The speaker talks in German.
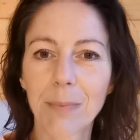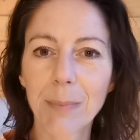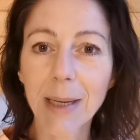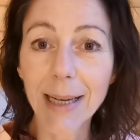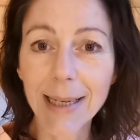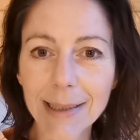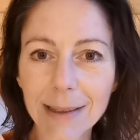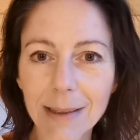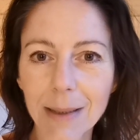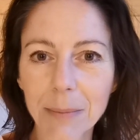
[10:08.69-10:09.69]
Meine
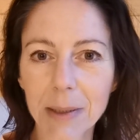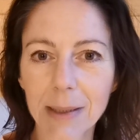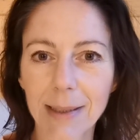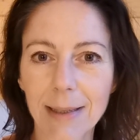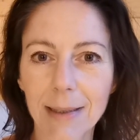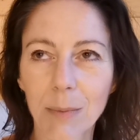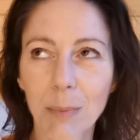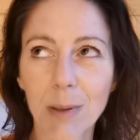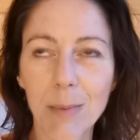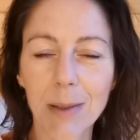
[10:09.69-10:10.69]
Eltern haben gedacht,
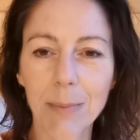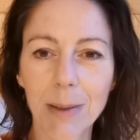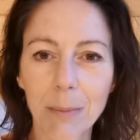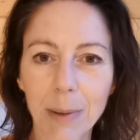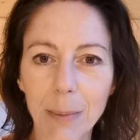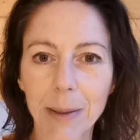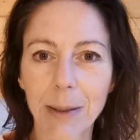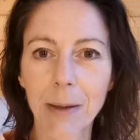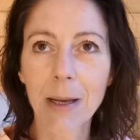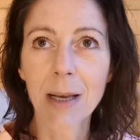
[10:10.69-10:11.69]
primär mein Papa,